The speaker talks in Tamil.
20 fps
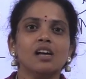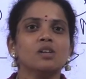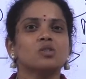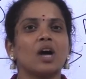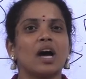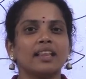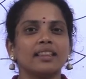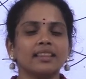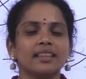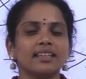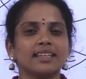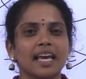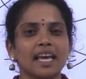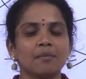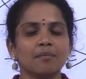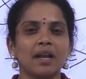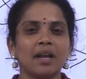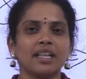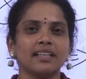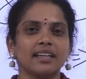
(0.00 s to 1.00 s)
ஸோ அந்த
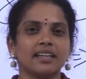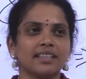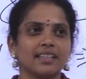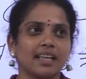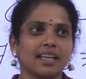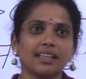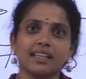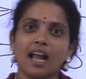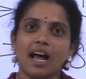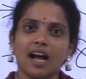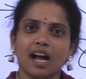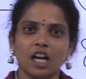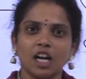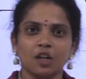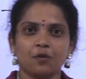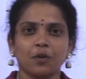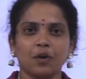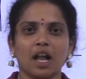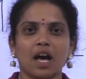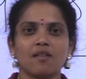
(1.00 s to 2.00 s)
டைமில் அதை எடுத்துகிட்டு அந்த நாள்
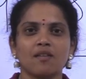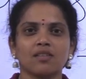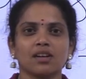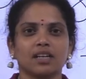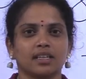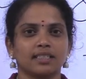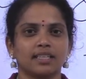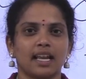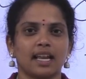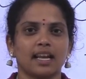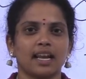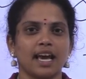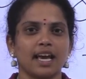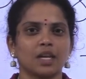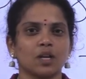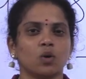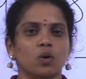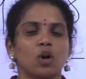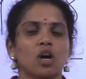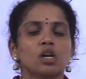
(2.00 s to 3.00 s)
ஃபுல்லாக அவங்களுக்கு
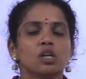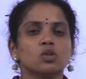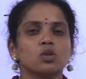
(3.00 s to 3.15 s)
டல்லாயிரும்